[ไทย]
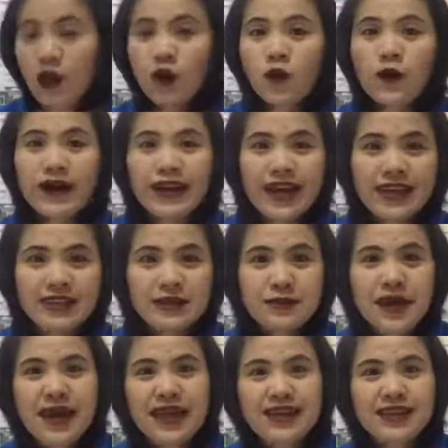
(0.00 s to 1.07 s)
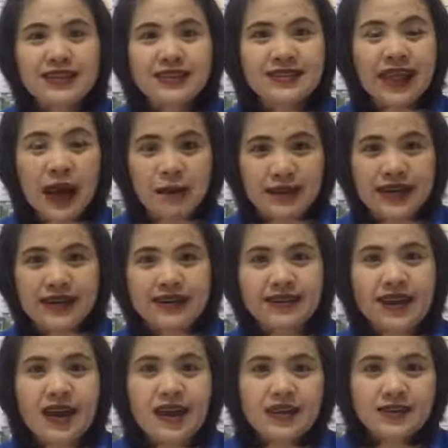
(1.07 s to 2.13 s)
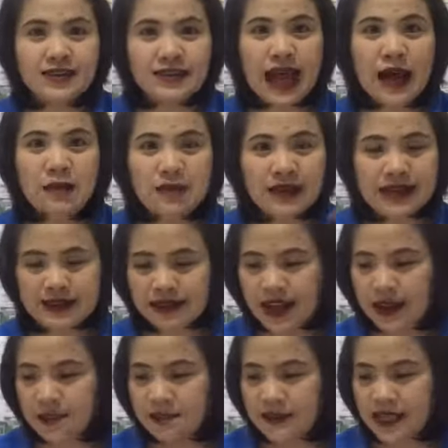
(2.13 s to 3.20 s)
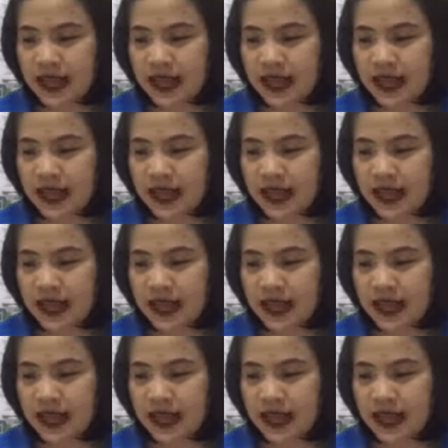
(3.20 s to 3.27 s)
วันนี้จะมาให้สามเคล็ดสามเคล็ดลับ